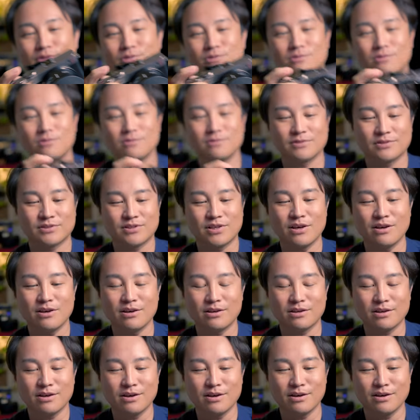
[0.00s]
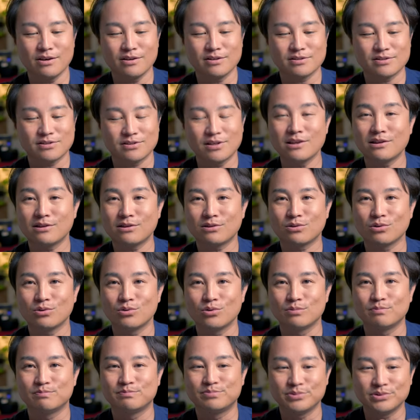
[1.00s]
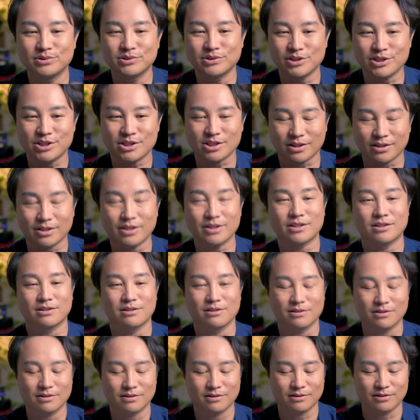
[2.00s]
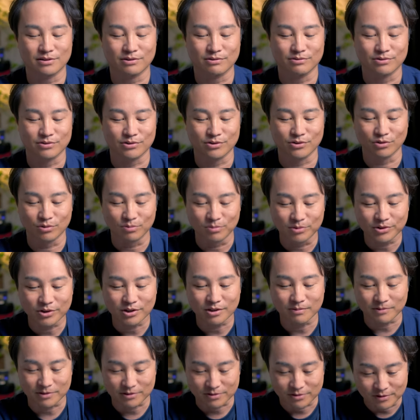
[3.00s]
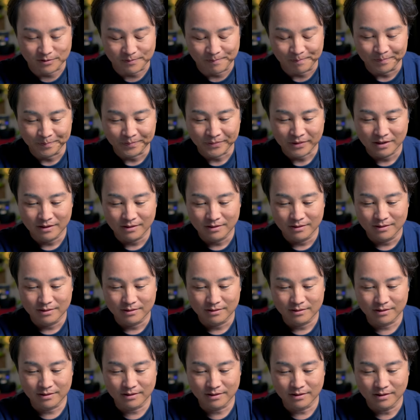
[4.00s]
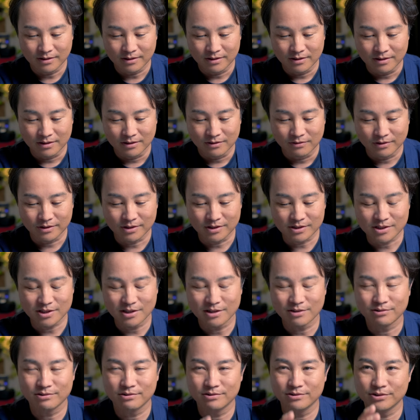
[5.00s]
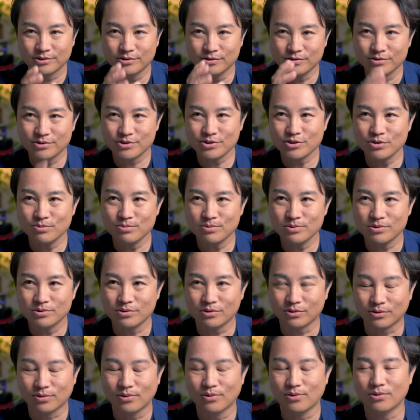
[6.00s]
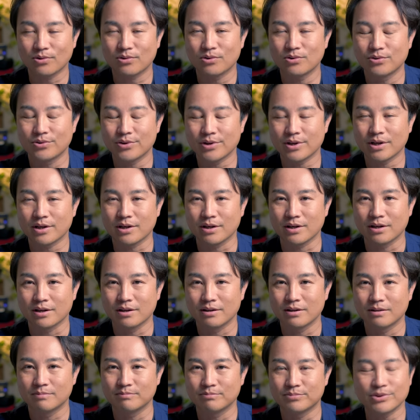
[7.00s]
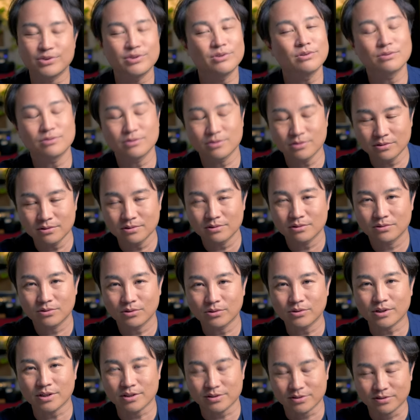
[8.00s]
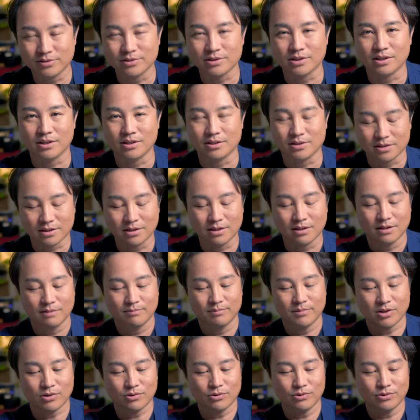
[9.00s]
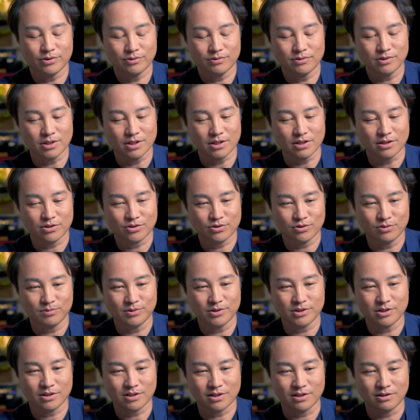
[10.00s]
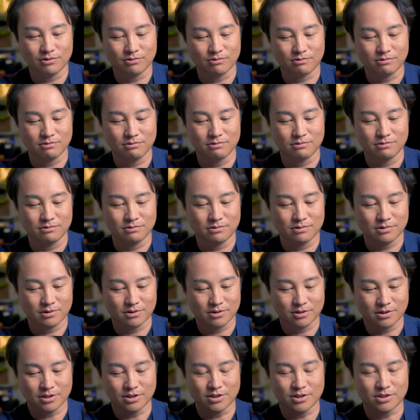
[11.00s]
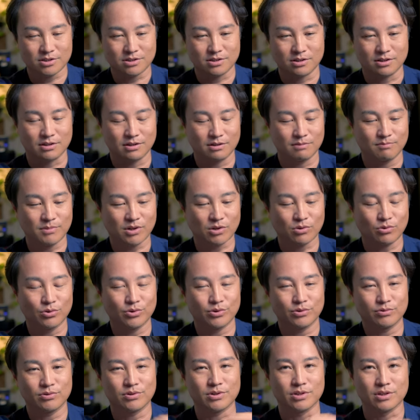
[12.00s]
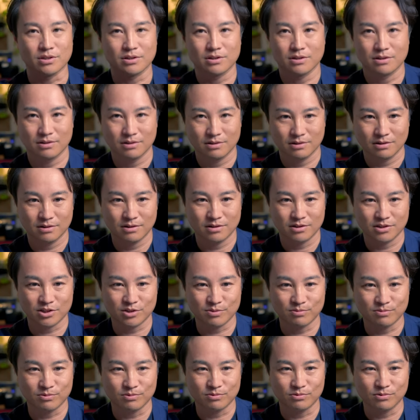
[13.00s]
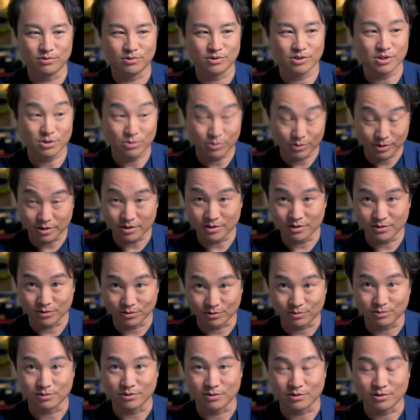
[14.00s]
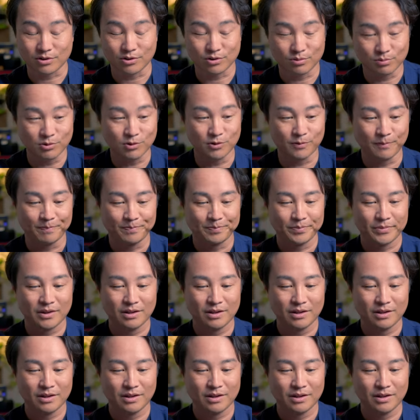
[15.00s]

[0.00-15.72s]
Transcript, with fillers: 量整形セットの部類じゃないかなっていうふうに思ってます。で私あの YouTube の投稿で Vlog 撮ったりするじゃないですか。まあこういう風に液晶モニターをこう返して、まあ、こういう風に自分を自撮りするんですけども、